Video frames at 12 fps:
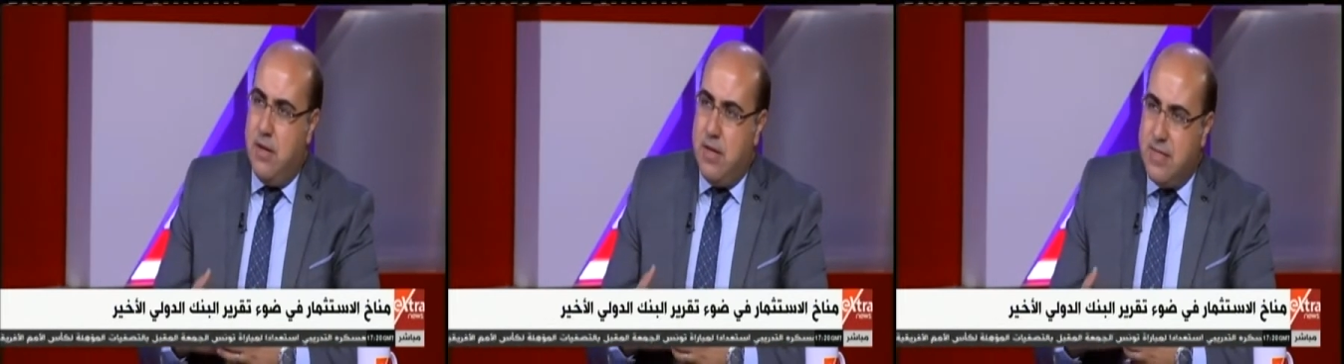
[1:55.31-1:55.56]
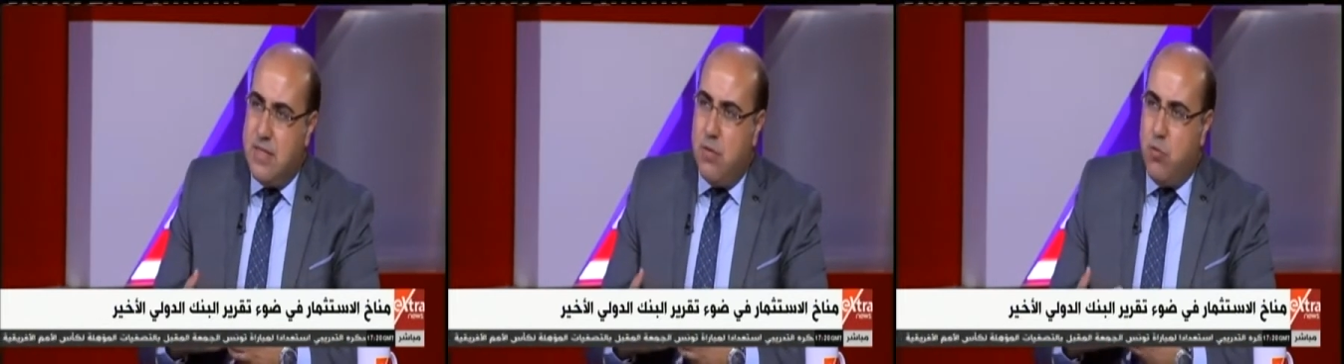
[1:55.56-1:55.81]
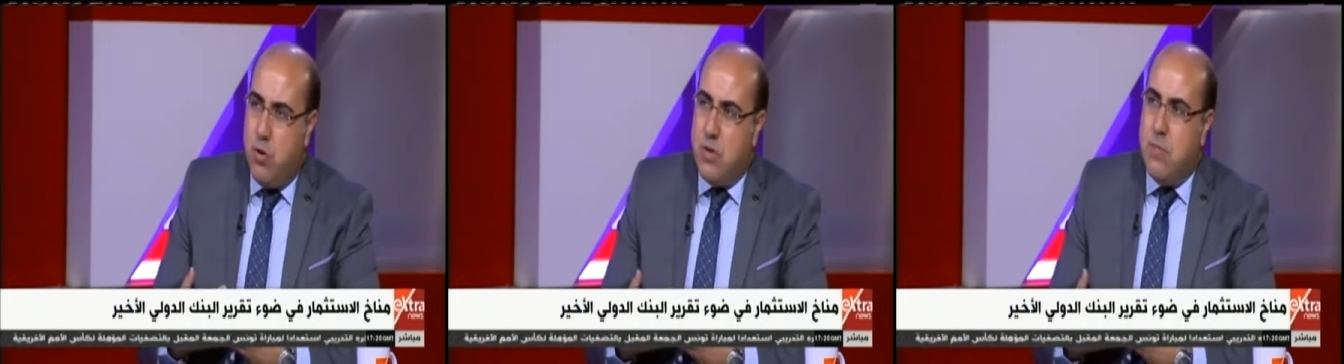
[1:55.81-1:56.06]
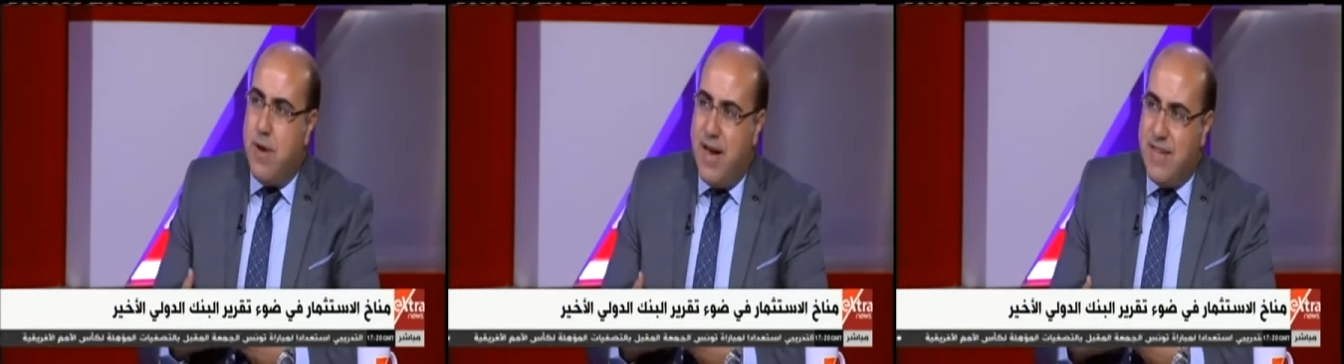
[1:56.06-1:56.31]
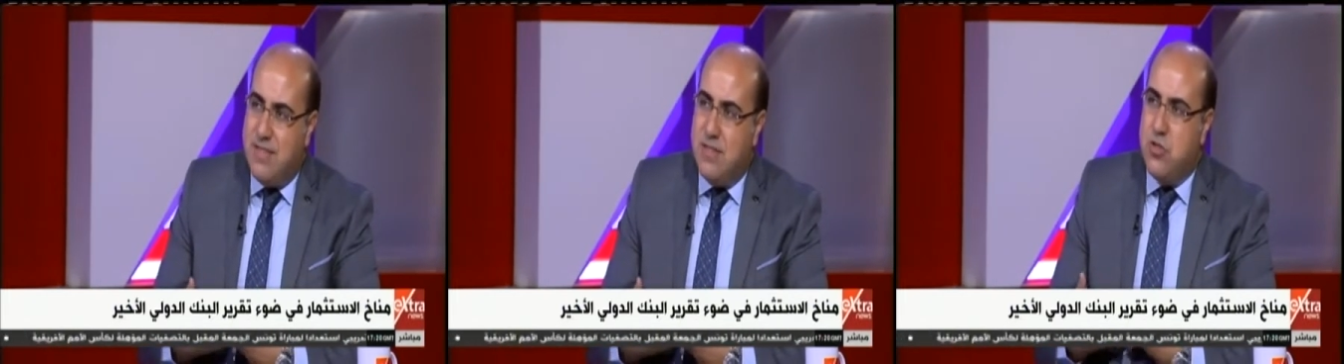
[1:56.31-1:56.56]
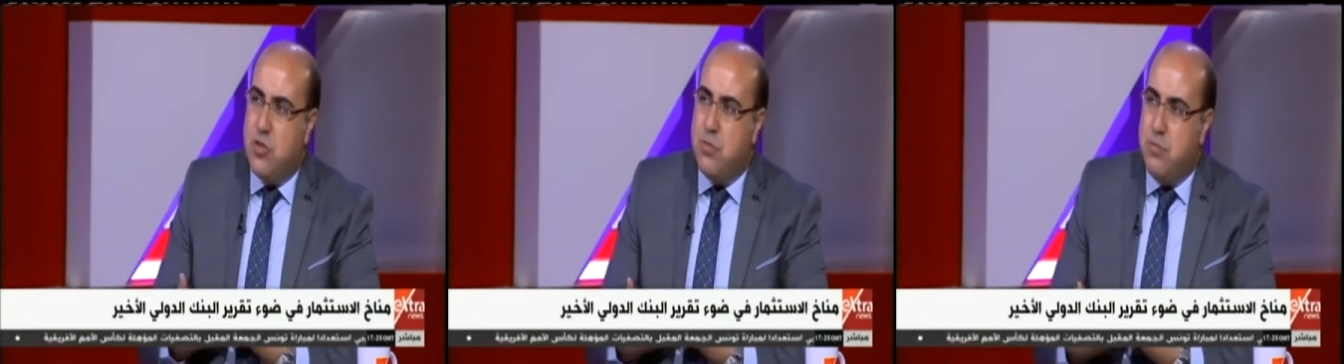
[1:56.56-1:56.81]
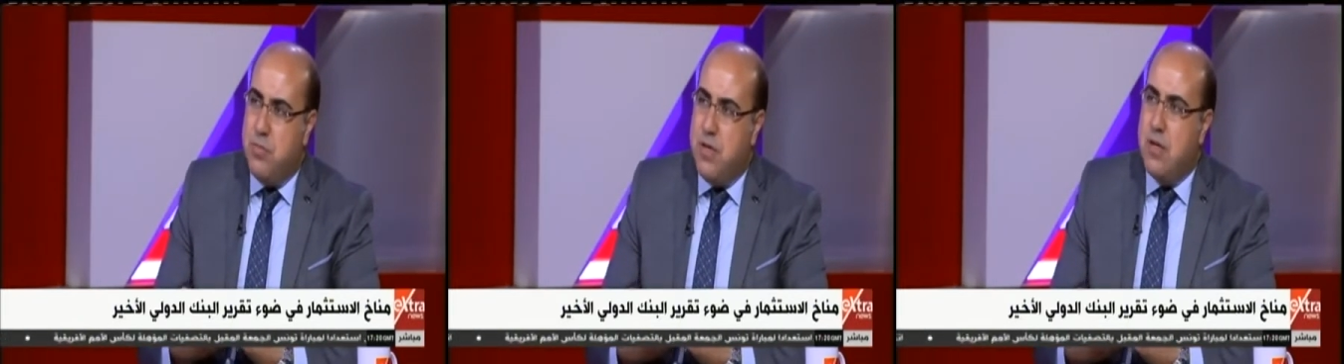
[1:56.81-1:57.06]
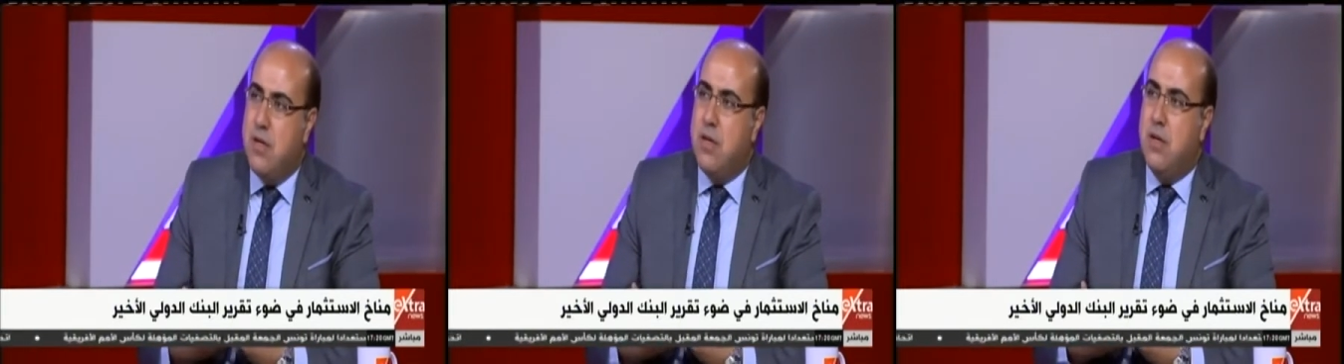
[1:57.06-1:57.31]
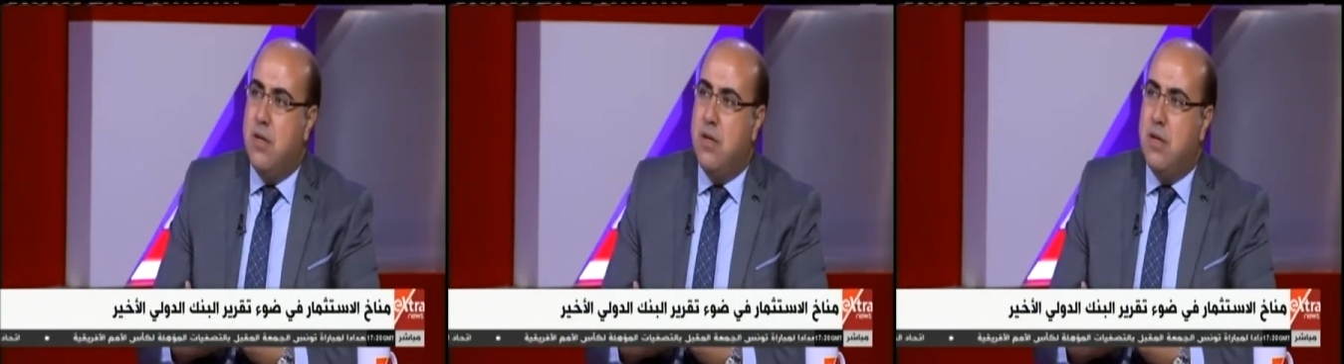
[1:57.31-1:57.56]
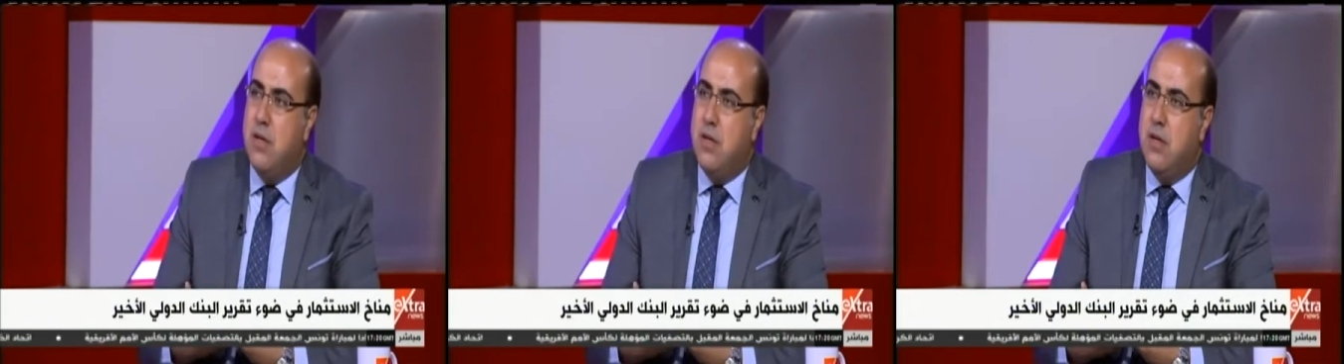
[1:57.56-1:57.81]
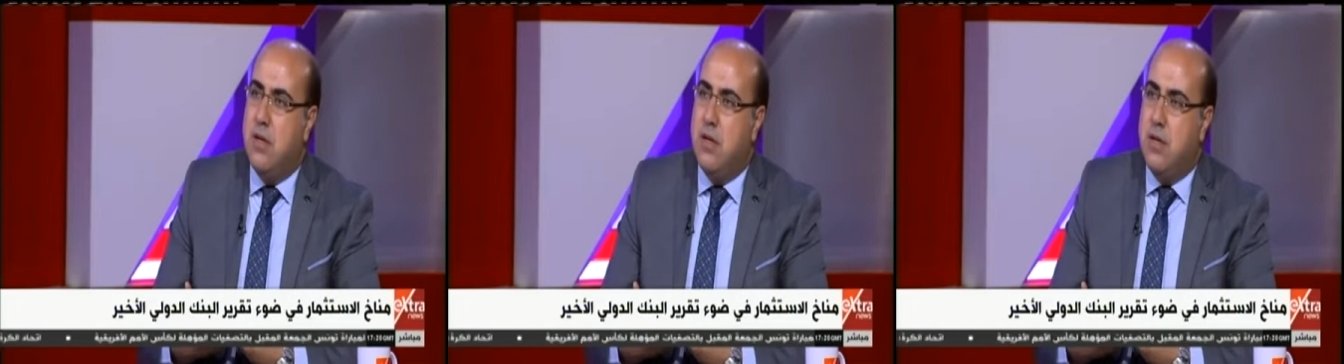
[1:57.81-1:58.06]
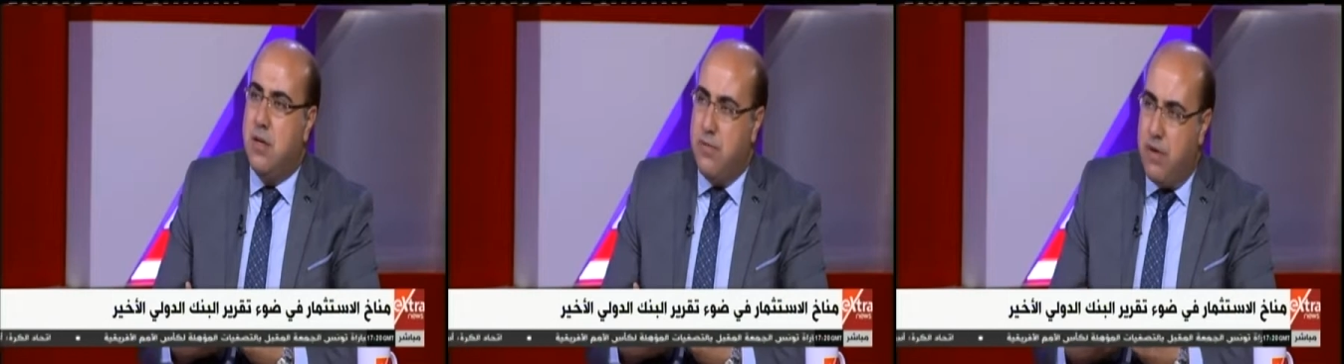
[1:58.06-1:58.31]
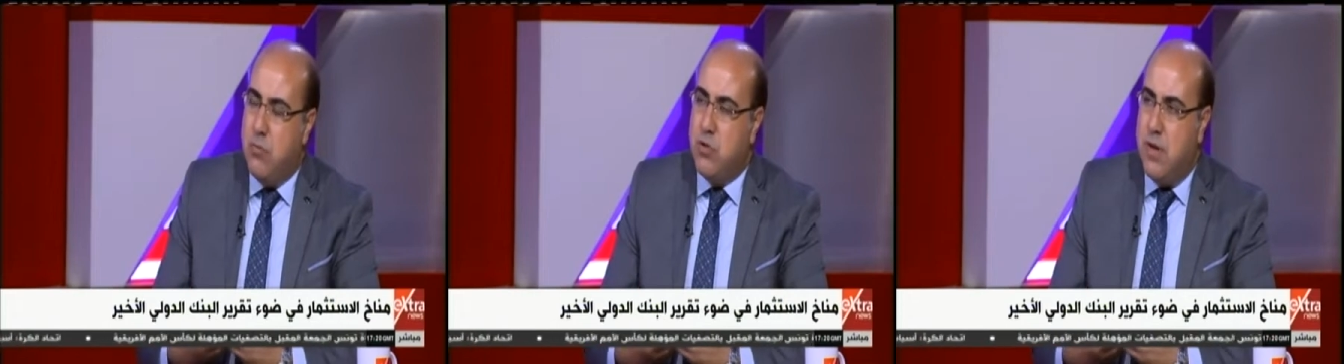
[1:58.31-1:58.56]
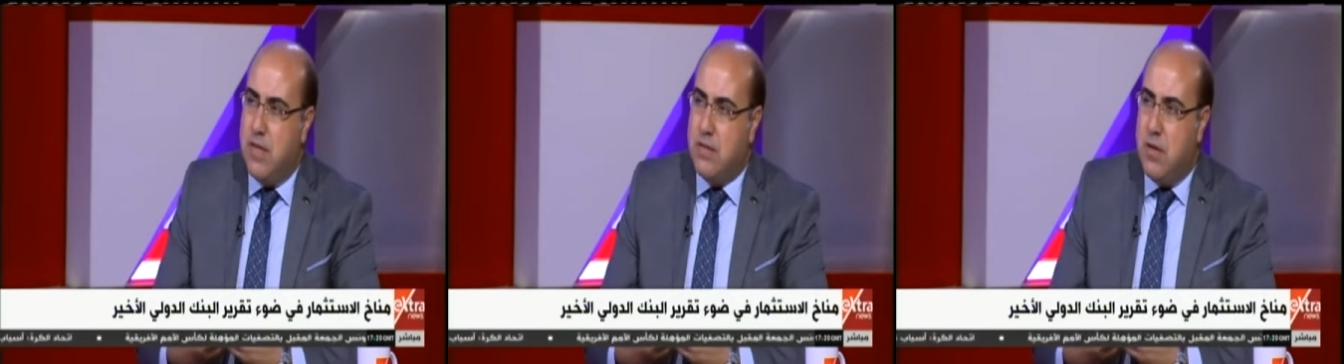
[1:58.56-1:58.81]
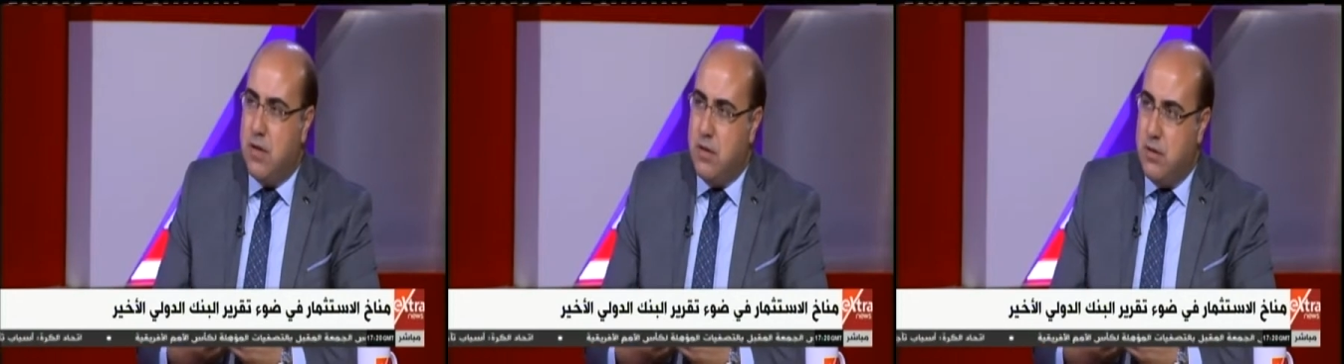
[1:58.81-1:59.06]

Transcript: لسه المواطن ما حسش بانخفاض آه، آه، مستوى الاسعار